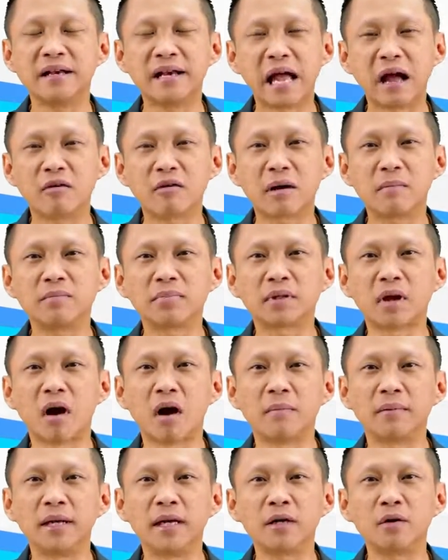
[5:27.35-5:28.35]
แนวคำต
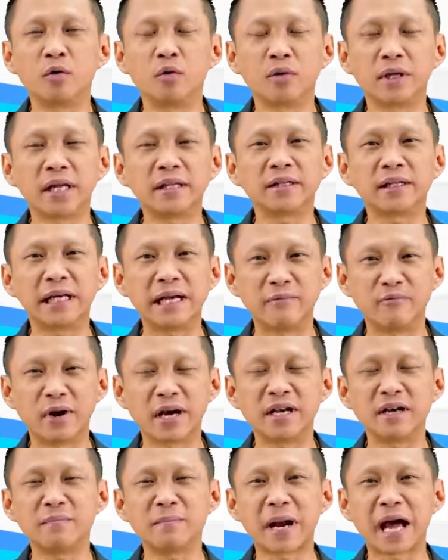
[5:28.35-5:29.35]
อบที่ครูได้เตรียม
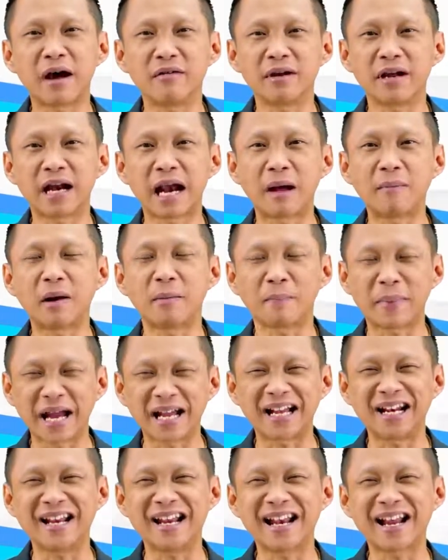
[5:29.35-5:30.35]
ไว้หรือเปล่านะครับเอาไป
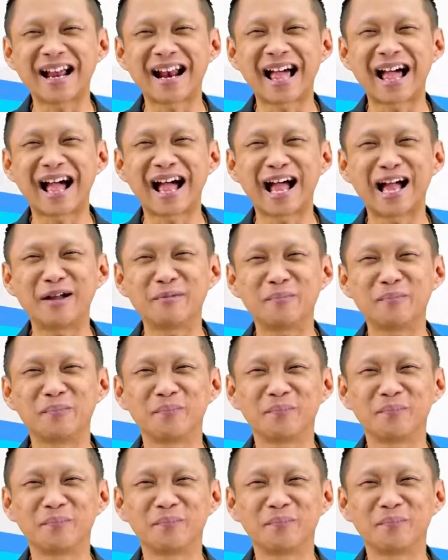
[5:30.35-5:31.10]
กันเลยนะครับ